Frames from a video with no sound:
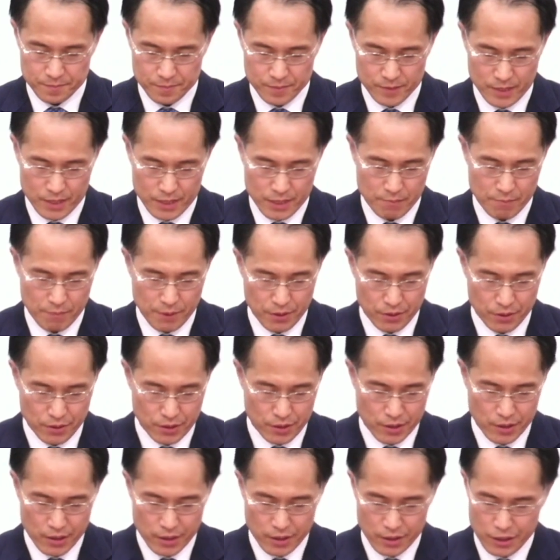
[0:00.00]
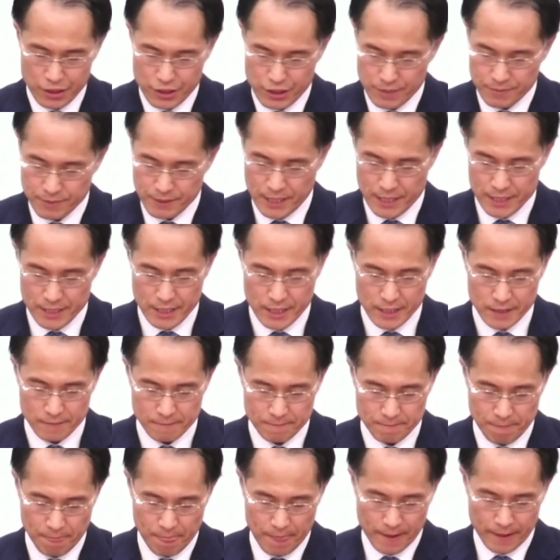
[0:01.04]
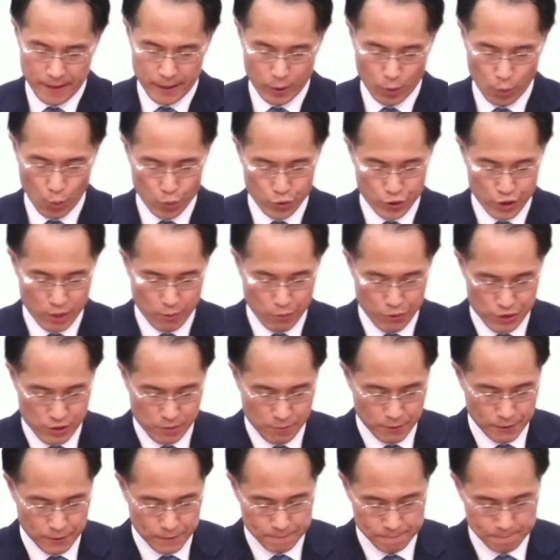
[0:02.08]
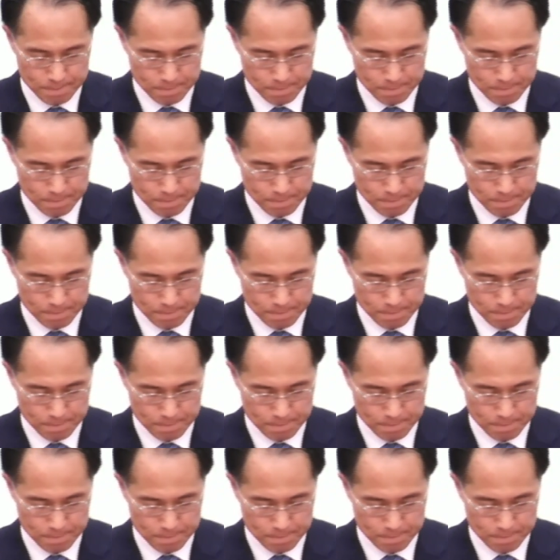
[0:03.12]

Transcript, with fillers: 자, 신명기 24장 5절을 예, 보시면